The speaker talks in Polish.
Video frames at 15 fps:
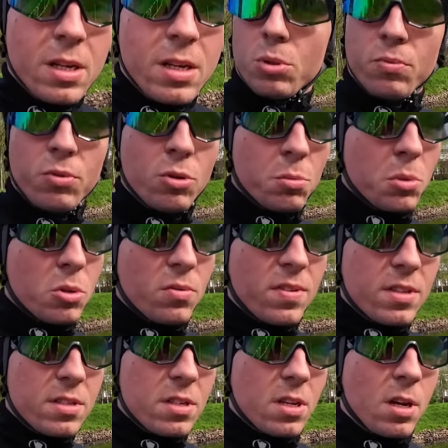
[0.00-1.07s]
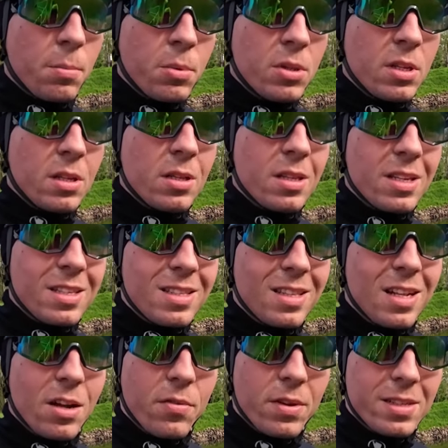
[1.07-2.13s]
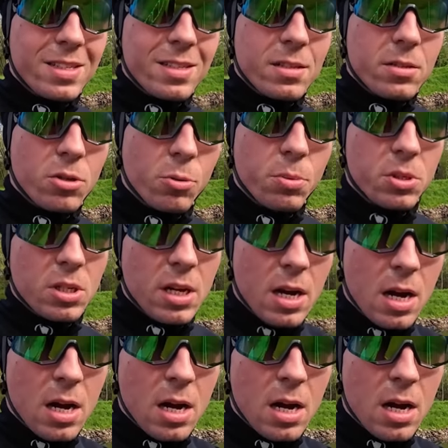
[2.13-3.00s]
podwójną motywację, aby ten test dla Was zrobić,